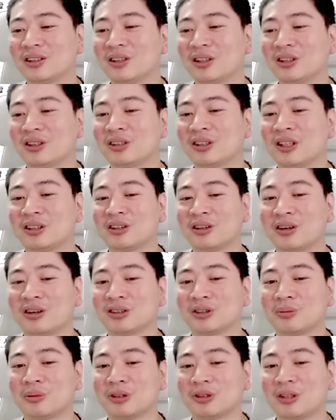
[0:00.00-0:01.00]
클럭이 크게
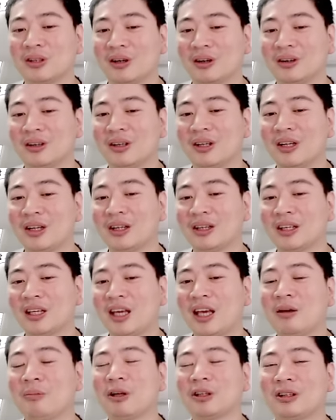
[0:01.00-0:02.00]
떨어지면서
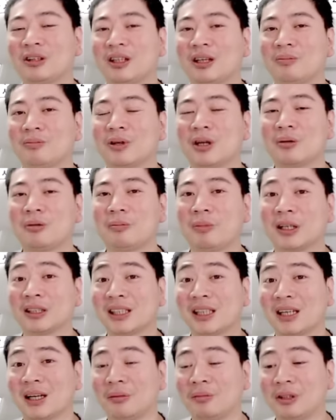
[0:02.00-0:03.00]
게임할 때 프레임이
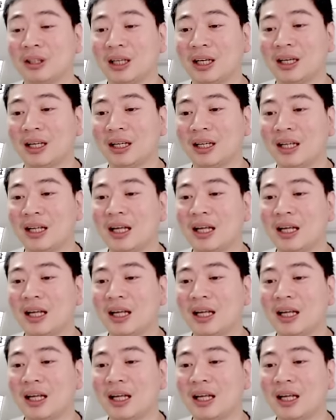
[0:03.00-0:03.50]
박살납니다